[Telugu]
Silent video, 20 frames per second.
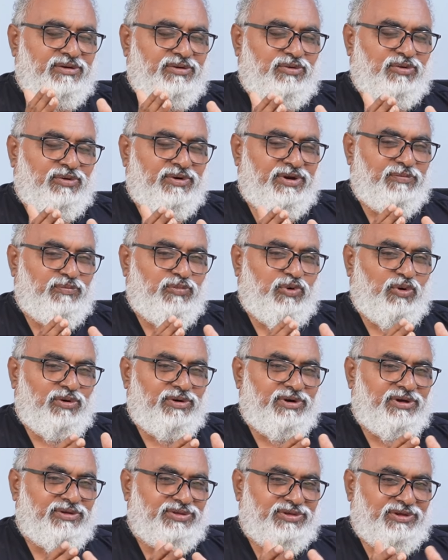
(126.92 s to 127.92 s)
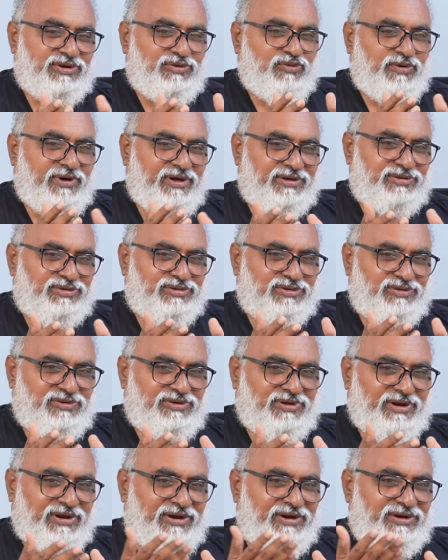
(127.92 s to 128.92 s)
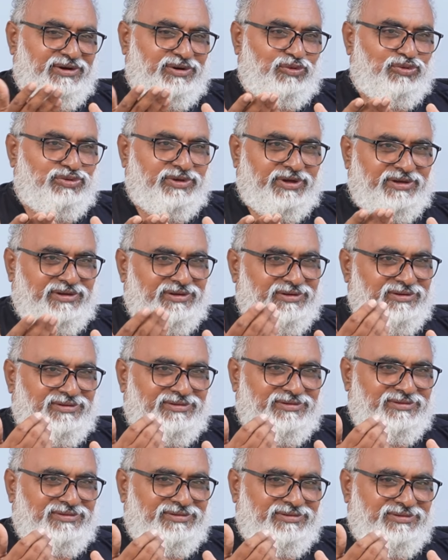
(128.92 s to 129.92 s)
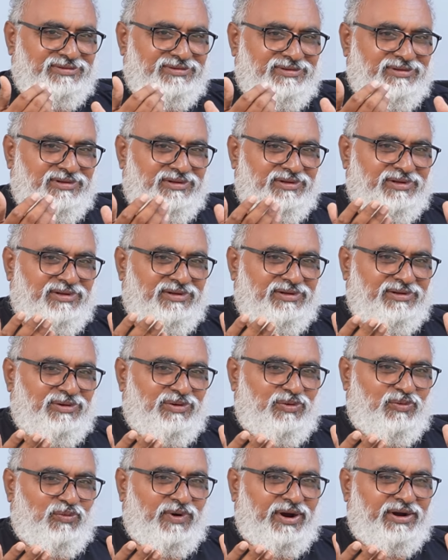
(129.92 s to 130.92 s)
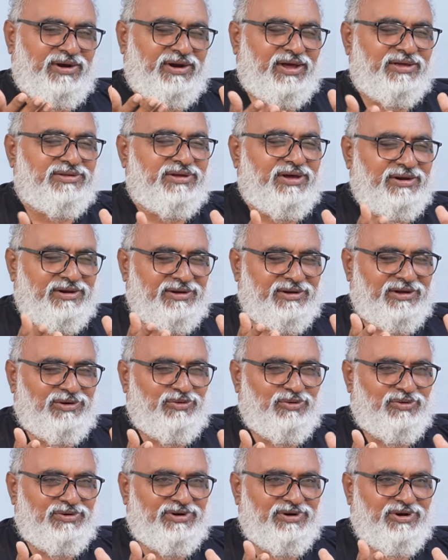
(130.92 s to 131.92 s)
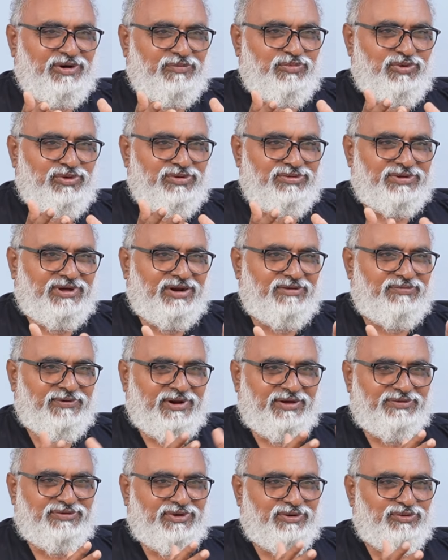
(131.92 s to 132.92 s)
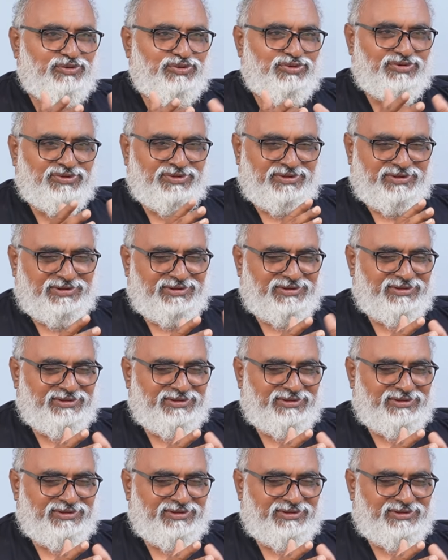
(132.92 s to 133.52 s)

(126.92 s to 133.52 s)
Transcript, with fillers: కొన్ని బోగస్ ఇన్వాయిస్లు క్రియేట్ అవుతాయి వాటి ఆధారంగా కొన్ని డబ్బులు సరఫరా జరుగుతుంది